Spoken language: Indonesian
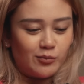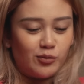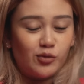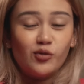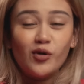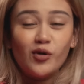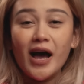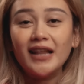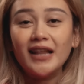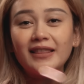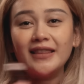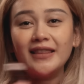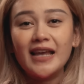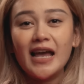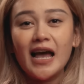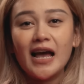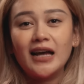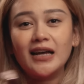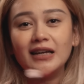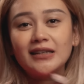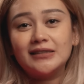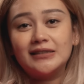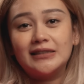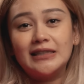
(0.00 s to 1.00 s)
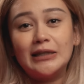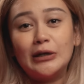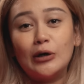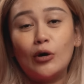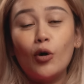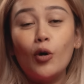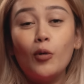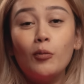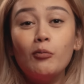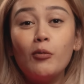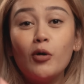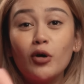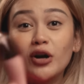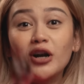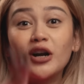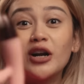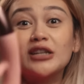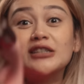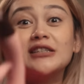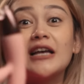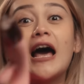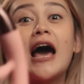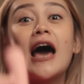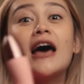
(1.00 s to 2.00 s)
buat yang di umur
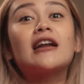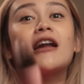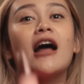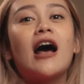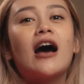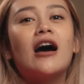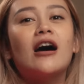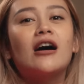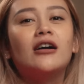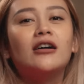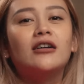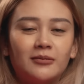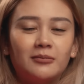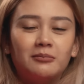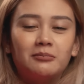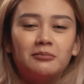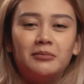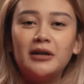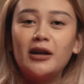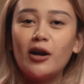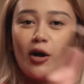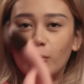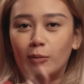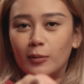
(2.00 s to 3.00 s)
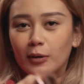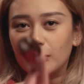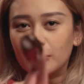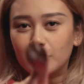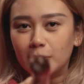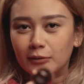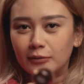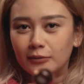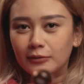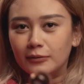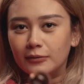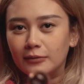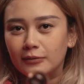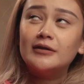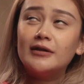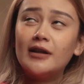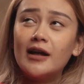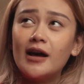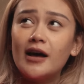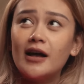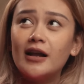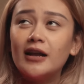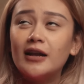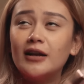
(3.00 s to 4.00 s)
sekarang beda umurmu
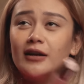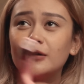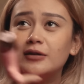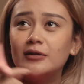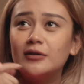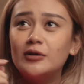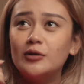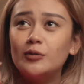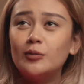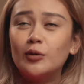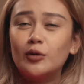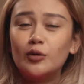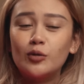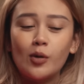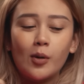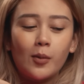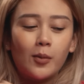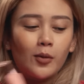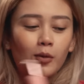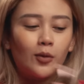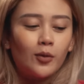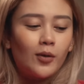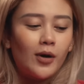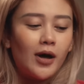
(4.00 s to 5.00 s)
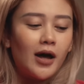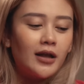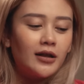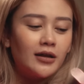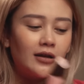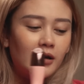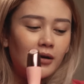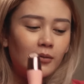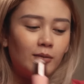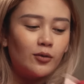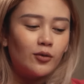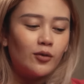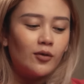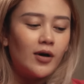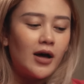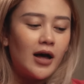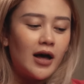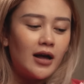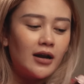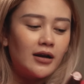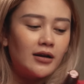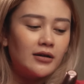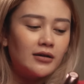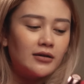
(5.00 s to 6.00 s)
entah kalian di umur 20-an
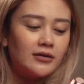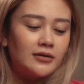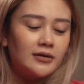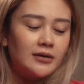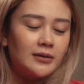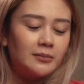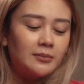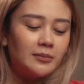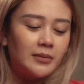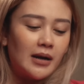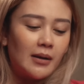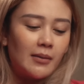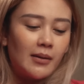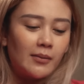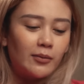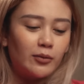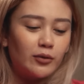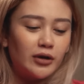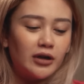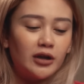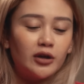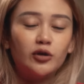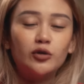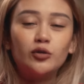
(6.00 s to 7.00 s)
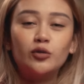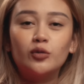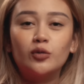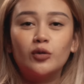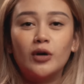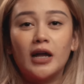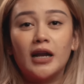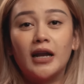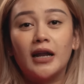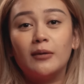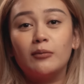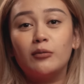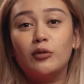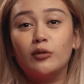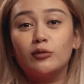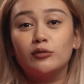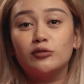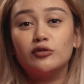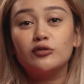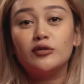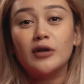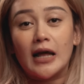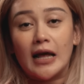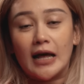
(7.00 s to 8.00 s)
30-an berapapun itu kalian belum
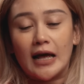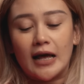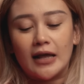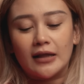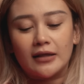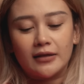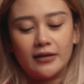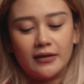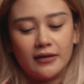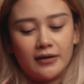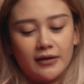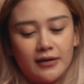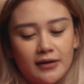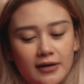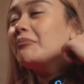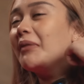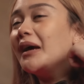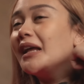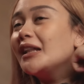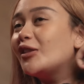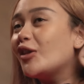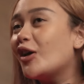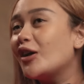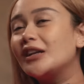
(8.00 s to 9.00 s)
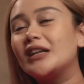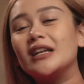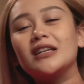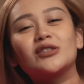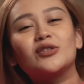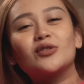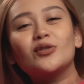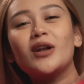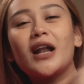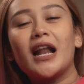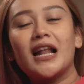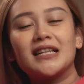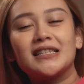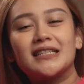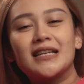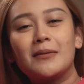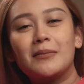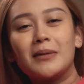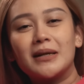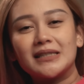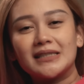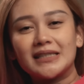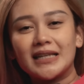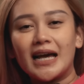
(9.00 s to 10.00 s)
sunat metode sunat
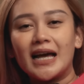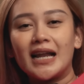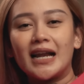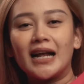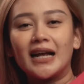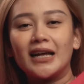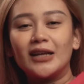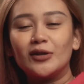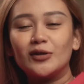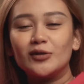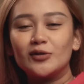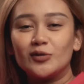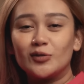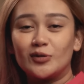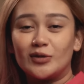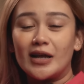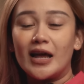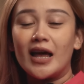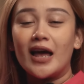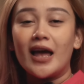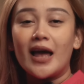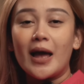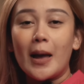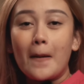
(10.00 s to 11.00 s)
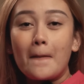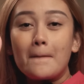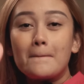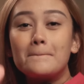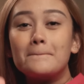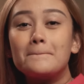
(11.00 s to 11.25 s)
zaman sekarang itu sudah